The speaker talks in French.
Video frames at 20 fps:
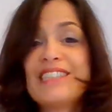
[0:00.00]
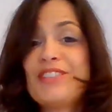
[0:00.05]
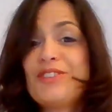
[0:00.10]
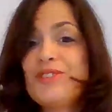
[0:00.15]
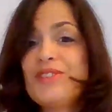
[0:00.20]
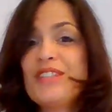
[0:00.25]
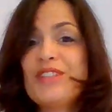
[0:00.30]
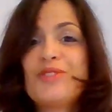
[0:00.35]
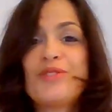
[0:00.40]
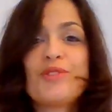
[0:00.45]
Si tu
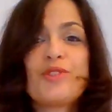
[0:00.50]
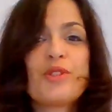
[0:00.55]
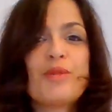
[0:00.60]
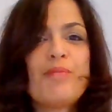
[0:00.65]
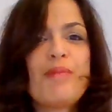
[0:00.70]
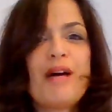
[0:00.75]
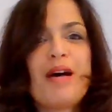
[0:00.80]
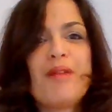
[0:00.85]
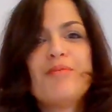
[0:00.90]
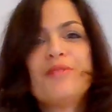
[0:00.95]
n'es toujours
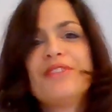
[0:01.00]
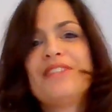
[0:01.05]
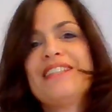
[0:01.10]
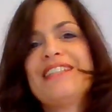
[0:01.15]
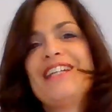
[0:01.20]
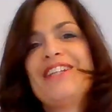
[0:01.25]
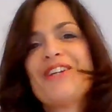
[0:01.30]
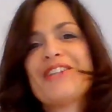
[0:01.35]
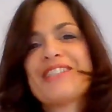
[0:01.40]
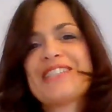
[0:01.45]
pas abonné,
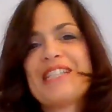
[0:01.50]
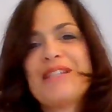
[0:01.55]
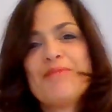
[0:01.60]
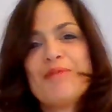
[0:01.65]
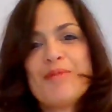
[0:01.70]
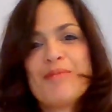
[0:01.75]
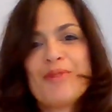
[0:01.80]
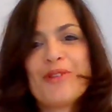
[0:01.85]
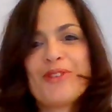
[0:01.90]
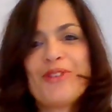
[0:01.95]
alors c'est le
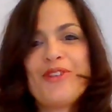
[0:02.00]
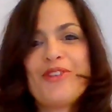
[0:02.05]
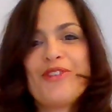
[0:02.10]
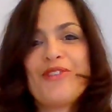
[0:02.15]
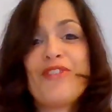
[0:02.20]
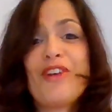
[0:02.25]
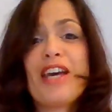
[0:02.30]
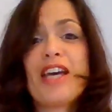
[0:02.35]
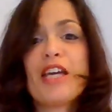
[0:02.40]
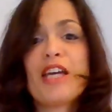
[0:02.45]
moment de le
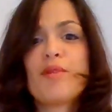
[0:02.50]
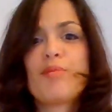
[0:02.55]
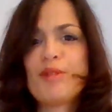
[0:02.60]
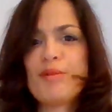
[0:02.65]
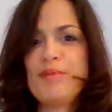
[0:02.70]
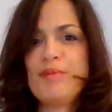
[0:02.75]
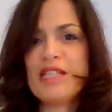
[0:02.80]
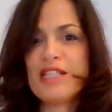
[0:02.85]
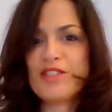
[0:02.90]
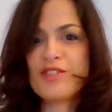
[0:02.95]
faire et
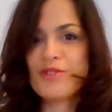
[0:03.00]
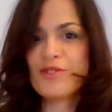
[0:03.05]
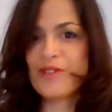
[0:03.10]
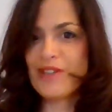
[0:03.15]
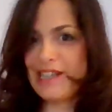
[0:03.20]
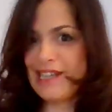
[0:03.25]
puis bien sûr